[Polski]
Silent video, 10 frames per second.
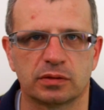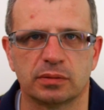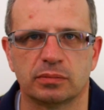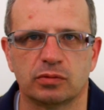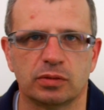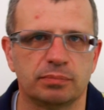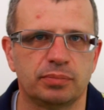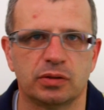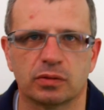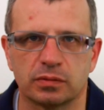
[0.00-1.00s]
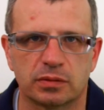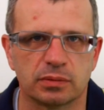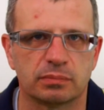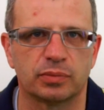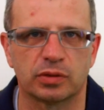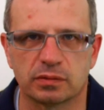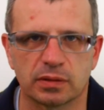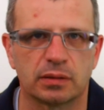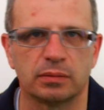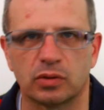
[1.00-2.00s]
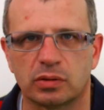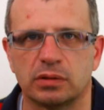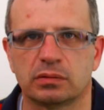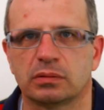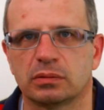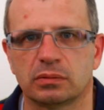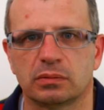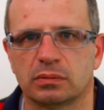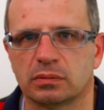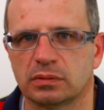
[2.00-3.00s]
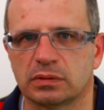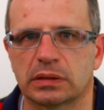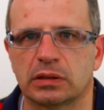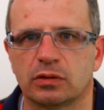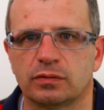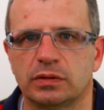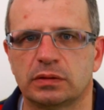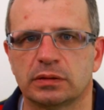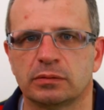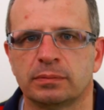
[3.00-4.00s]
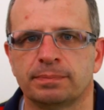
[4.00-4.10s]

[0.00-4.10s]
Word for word: z tym złym, pijącym, potencjalnym mordercą za kierownicy.